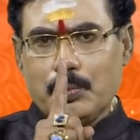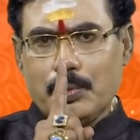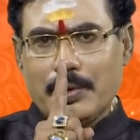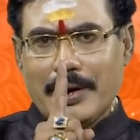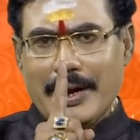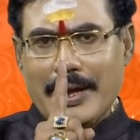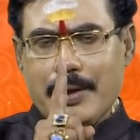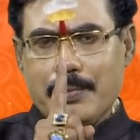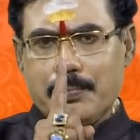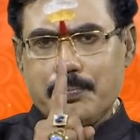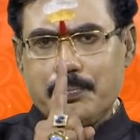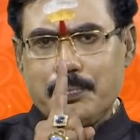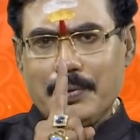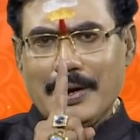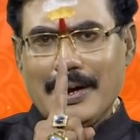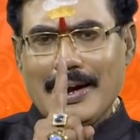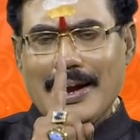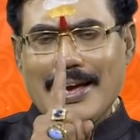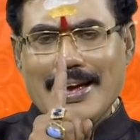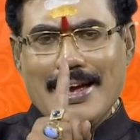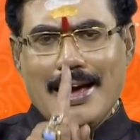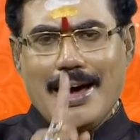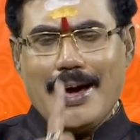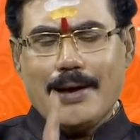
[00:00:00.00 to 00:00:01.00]
முறை
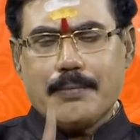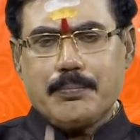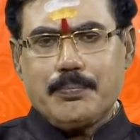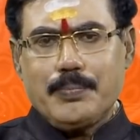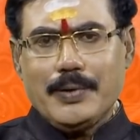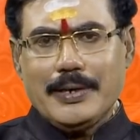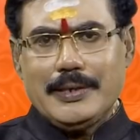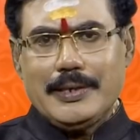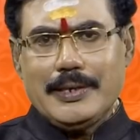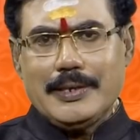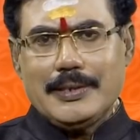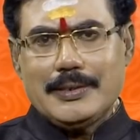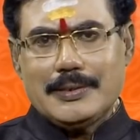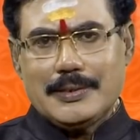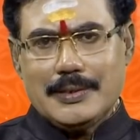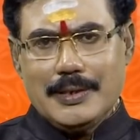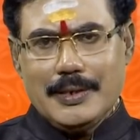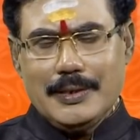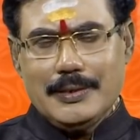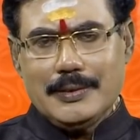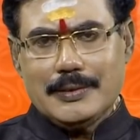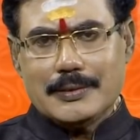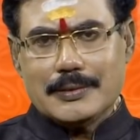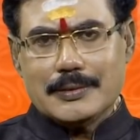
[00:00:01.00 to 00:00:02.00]
பிள்ளையார் பட்டி
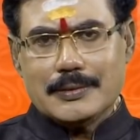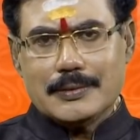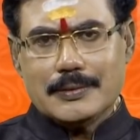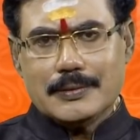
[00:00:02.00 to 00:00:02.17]
சென்று